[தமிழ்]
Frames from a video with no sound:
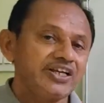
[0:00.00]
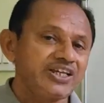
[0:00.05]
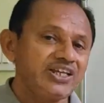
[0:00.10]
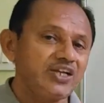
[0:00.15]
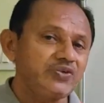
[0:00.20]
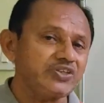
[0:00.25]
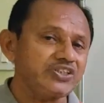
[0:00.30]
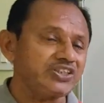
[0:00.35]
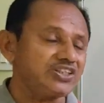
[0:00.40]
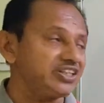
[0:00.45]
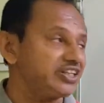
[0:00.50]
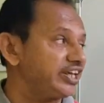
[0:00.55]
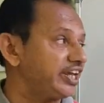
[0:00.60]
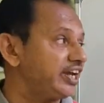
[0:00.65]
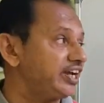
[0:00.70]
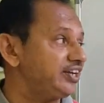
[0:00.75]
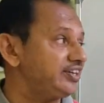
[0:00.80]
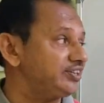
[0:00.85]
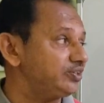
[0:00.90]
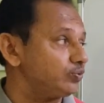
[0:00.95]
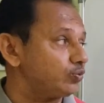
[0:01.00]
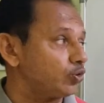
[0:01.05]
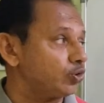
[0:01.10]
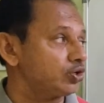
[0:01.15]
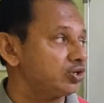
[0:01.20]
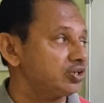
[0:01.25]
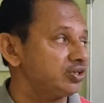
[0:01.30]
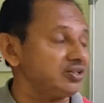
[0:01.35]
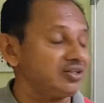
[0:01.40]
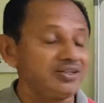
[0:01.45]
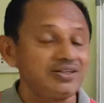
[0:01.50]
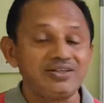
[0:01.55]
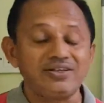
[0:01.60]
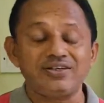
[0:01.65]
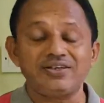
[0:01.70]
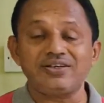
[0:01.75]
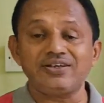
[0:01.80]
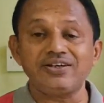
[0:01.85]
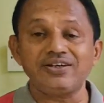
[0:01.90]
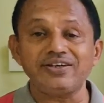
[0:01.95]
இருபத்தி ஏழு ஒன்று
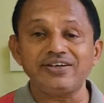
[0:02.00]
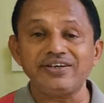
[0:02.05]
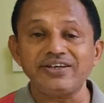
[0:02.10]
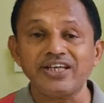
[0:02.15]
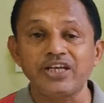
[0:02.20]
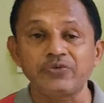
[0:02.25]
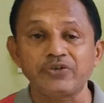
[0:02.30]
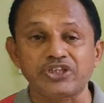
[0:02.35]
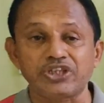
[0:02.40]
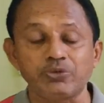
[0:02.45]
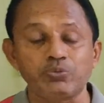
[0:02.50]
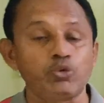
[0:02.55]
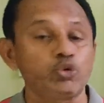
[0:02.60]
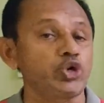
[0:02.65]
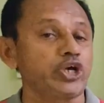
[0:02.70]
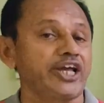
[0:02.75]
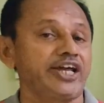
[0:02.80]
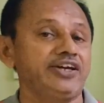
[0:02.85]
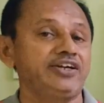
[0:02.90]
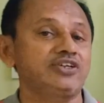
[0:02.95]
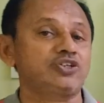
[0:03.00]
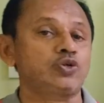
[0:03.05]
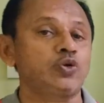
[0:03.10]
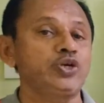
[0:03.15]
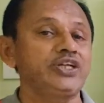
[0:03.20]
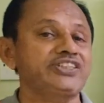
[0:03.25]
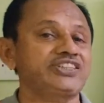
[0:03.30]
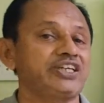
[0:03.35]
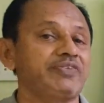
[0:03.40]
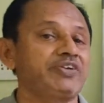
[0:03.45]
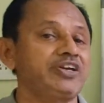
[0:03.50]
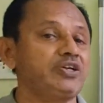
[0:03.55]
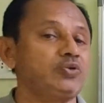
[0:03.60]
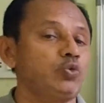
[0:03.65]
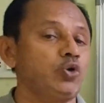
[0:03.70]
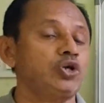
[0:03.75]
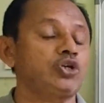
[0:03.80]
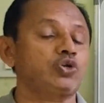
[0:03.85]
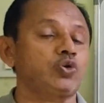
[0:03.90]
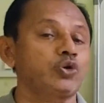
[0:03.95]
இருபத்தி மூணுங்க டுவெண்ட்டி செவன்
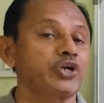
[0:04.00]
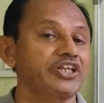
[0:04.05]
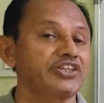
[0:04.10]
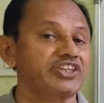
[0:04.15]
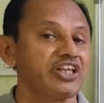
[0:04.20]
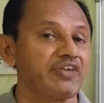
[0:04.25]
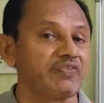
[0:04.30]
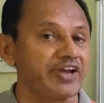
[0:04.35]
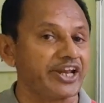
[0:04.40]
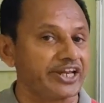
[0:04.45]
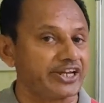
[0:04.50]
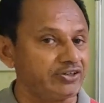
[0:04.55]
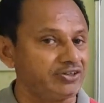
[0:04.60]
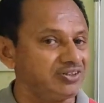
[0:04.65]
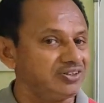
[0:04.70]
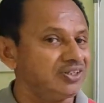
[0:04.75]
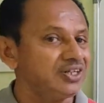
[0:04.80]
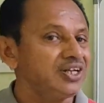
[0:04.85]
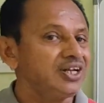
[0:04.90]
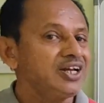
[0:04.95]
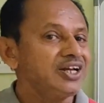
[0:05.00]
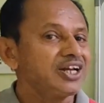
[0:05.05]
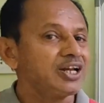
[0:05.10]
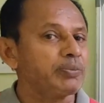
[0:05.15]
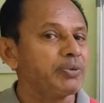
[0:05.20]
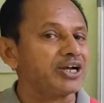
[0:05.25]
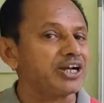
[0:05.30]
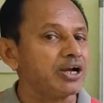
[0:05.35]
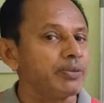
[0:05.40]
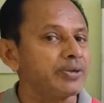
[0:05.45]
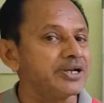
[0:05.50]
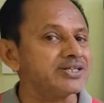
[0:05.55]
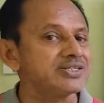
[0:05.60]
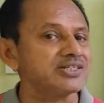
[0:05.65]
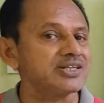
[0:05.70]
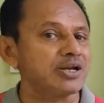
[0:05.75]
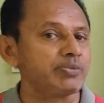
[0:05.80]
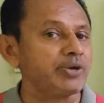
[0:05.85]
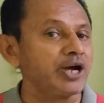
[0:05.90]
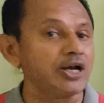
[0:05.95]
ஒன் டுவெண்ட்டி த்ரீ வரைக்கும் நம்ம
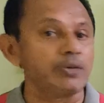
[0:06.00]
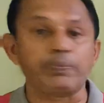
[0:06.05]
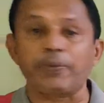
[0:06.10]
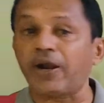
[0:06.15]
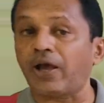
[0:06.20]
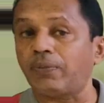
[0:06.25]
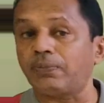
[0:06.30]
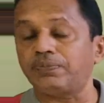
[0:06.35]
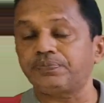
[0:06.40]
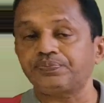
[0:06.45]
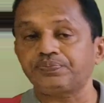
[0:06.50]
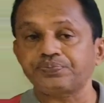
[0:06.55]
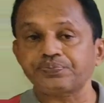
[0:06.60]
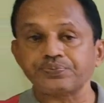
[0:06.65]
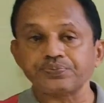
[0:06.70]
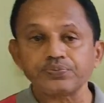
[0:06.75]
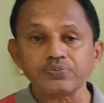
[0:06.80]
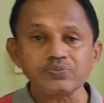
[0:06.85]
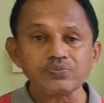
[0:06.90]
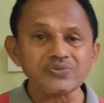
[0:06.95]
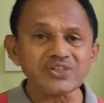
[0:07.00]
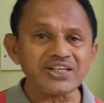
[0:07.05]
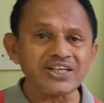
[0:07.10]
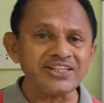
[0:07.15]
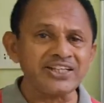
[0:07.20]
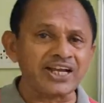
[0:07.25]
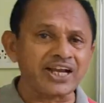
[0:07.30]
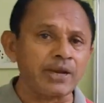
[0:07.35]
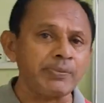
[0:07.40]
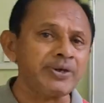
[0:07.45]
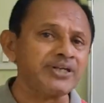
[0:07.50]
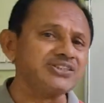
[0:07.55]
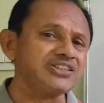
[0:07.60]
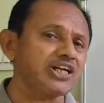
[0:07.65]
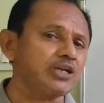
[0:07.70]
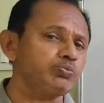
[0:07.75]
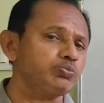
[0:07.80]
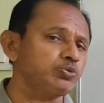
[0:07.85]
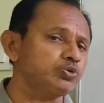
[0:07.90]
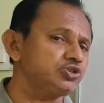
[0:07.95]
கமெண்ட்ஸ் நம்ம அனுப்பலாம் இந்த கமெண்ட்ஸ்
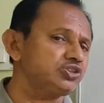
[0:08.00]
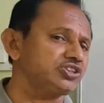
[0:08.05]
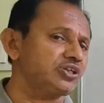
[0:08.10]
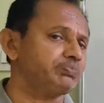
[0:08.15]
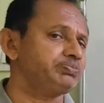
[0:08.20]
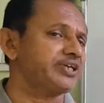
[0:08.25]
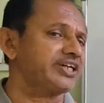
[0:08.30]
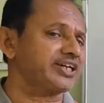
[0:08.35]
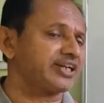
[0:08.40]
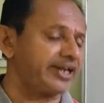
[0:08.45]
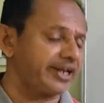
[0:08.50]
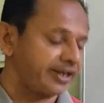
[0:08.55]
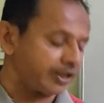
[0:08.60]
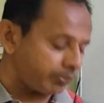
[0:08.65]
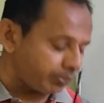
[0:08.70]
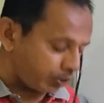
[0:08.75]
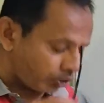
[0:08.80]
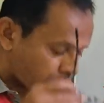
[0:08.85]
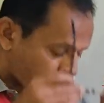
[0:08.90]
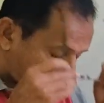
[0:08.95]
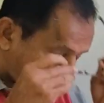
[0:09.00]
அனுப்பும்போது சப்ஜெக்டில் என்ன பண்ணணும்